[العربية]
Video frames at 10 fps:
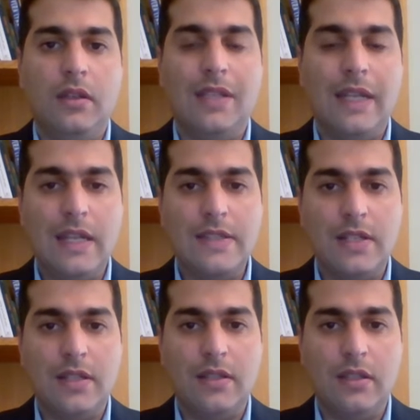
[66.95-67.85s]

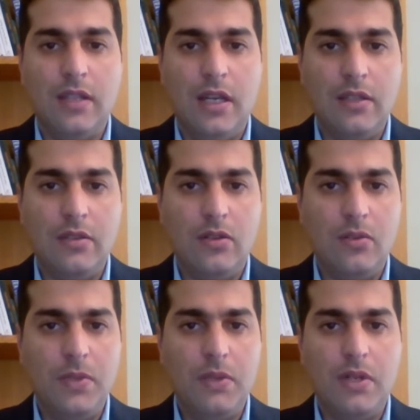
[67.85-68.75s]
تنازلت للاتحاد
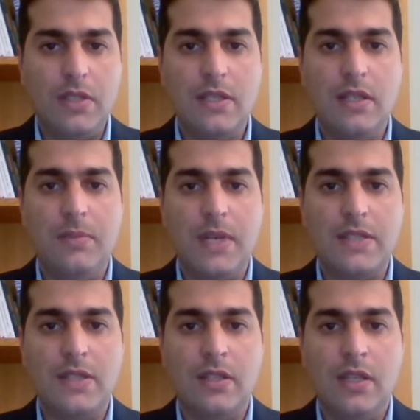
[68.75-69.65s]
الأوروبي وأصلا
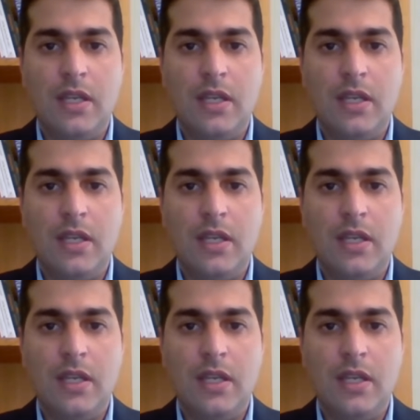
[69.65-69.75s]
البريكزيت